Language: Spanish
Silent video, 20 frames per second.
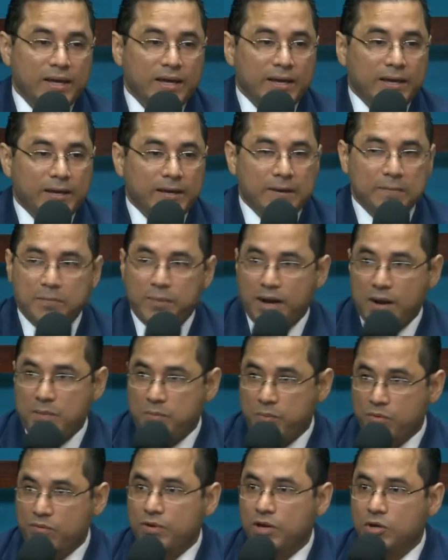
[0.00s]
Eh, para el
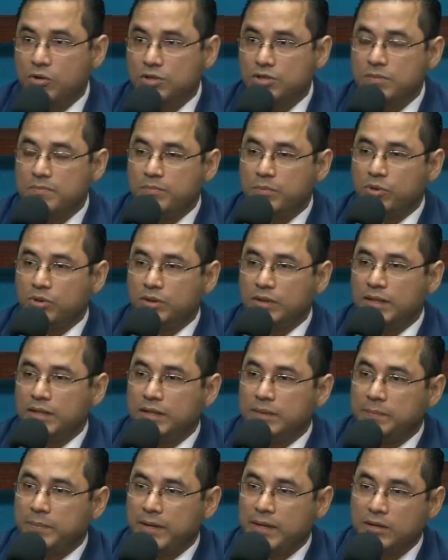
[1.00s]
público es
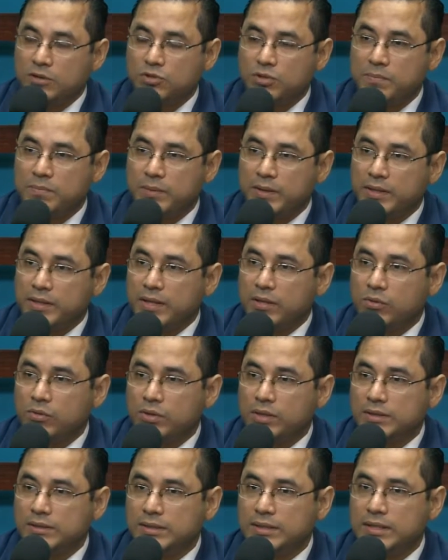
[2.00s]
importante para los
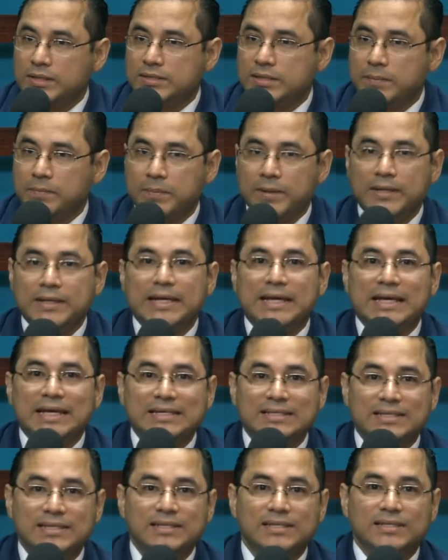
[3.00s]
emprendedores que sepan que
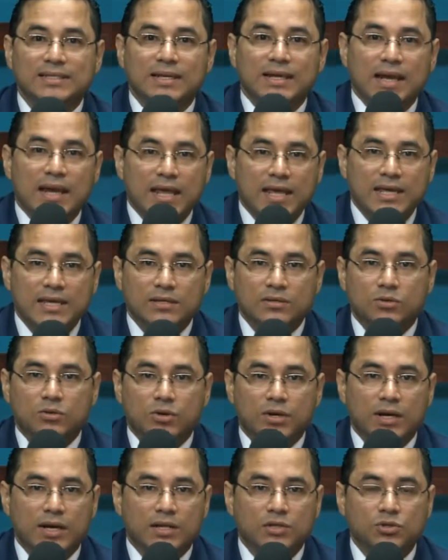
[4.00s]
existen leyes
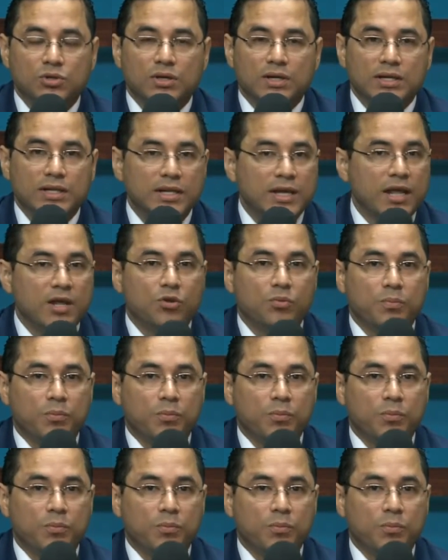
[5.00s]
con relación al dinero.